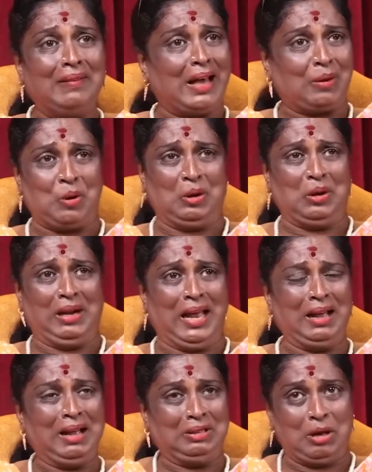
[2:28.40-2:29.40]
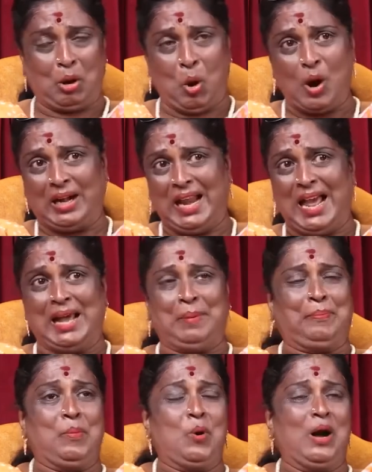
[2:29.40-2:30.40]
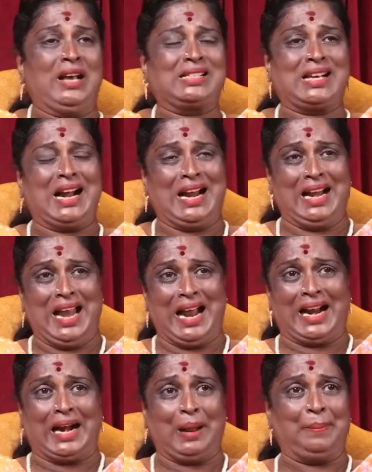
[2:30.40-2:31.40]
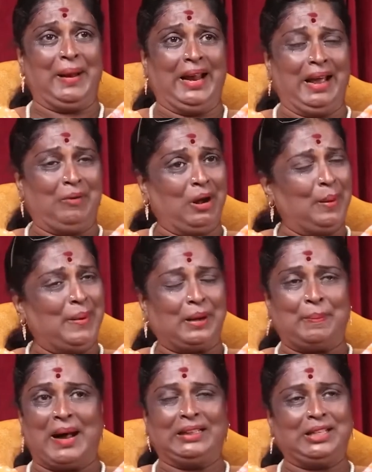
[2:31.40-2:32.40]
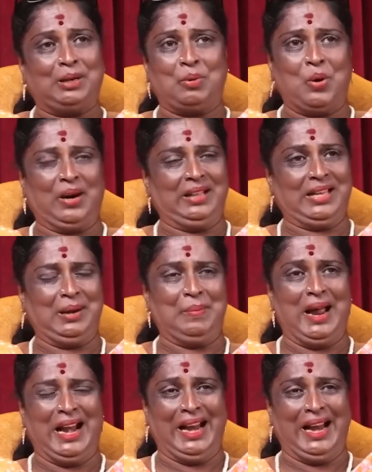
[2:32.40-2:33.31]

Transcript: வேற ஒன்றும் இல்லை ரோட்லயே போயஸ் கார்டுலயே கிடப்பேன் எவ்வளோ பேர் பார்த்துட்டு போவாங்க தெரியுமா